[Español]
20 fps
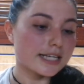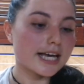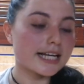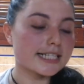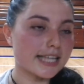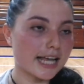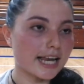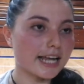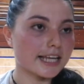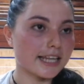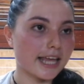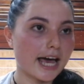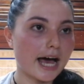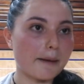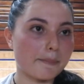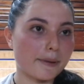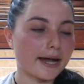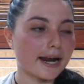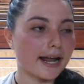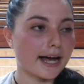Sí, esa es la
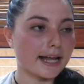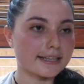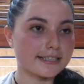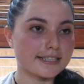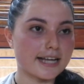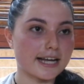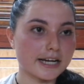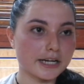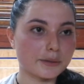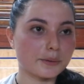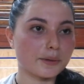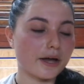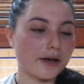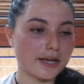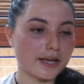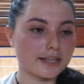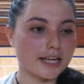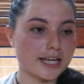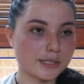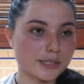idea, para salir de
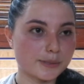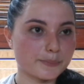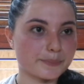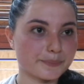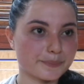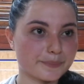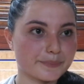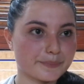una vez de eso.